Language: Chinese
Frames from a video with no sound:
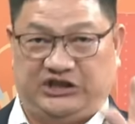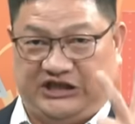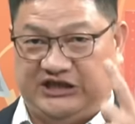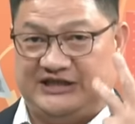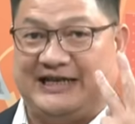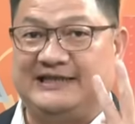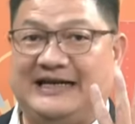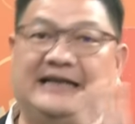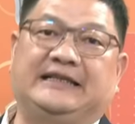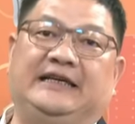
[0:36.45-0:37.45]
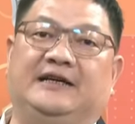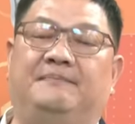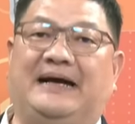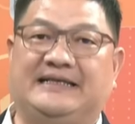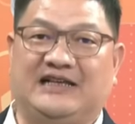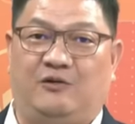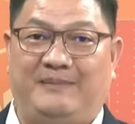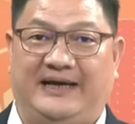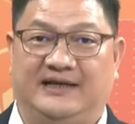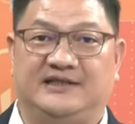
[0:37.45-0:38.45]
第三大的一个卖超，
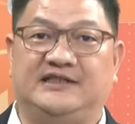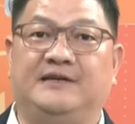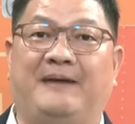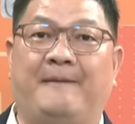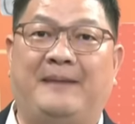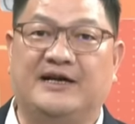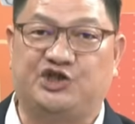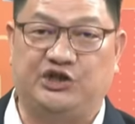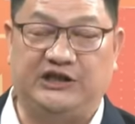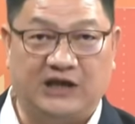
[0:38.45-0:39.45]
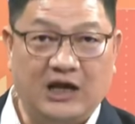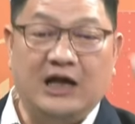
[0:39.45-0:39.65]
卖了七百八十亿。